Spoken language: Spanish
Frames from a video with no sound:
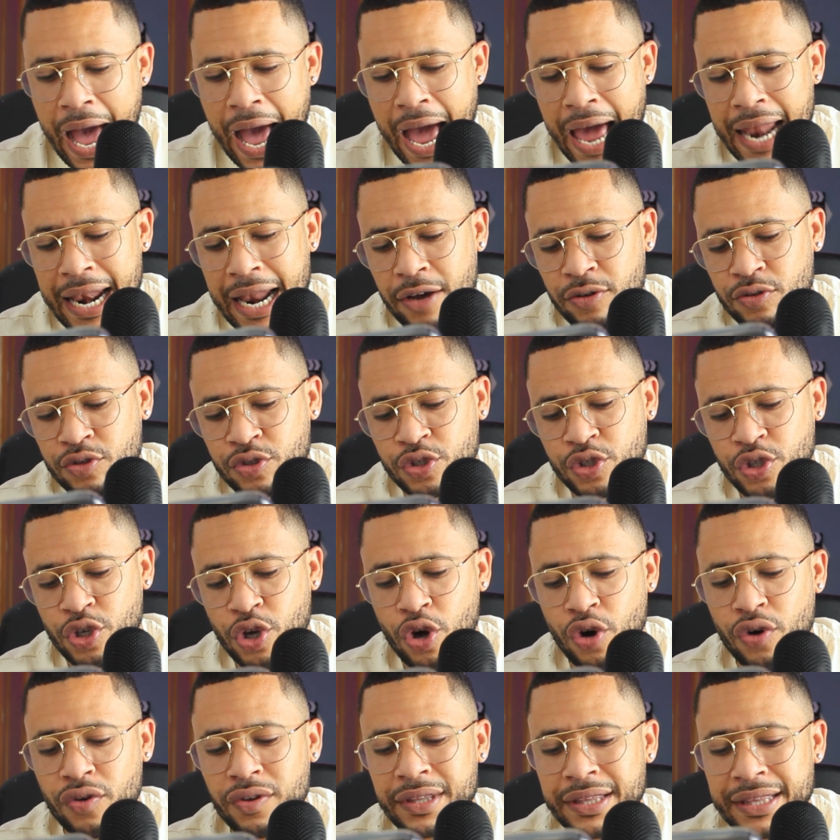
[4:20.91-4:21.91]
a la
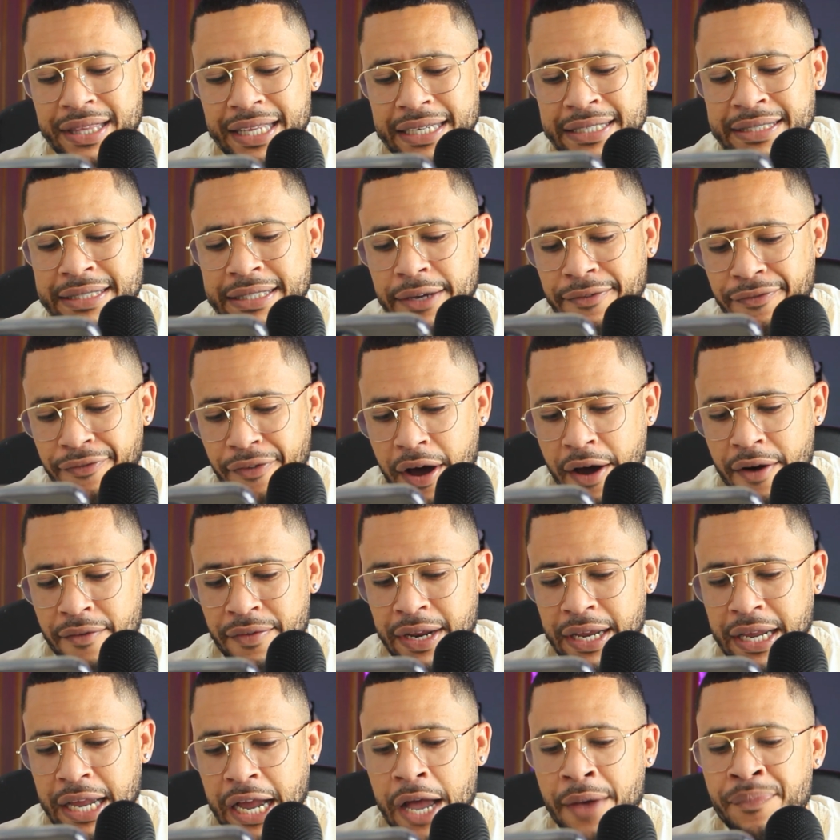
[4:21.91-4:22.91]
opción desde
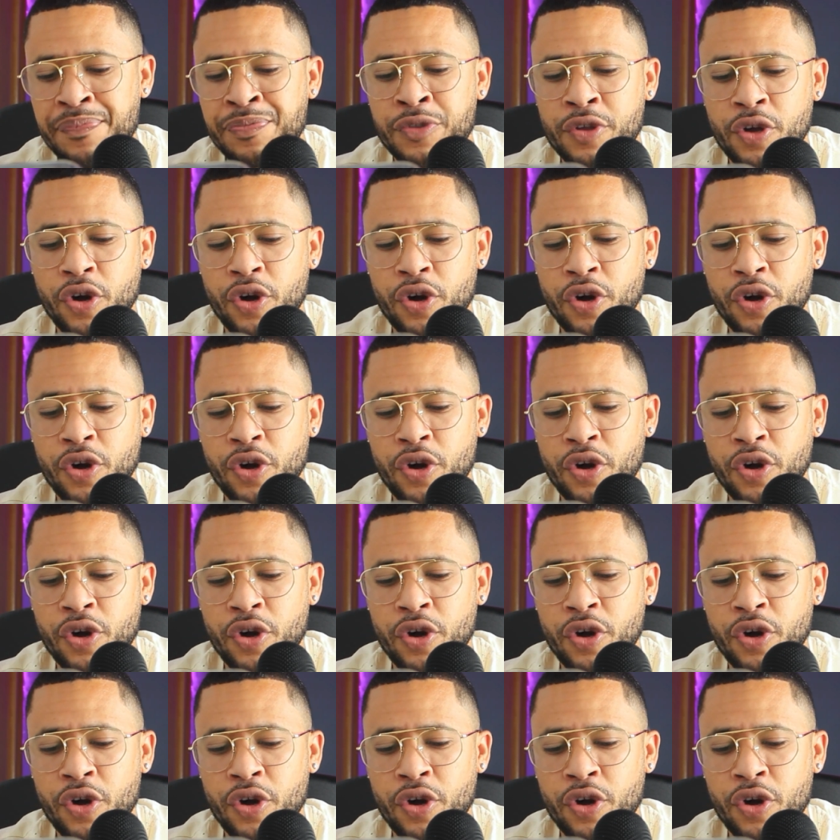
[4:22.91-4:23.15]
fábrica.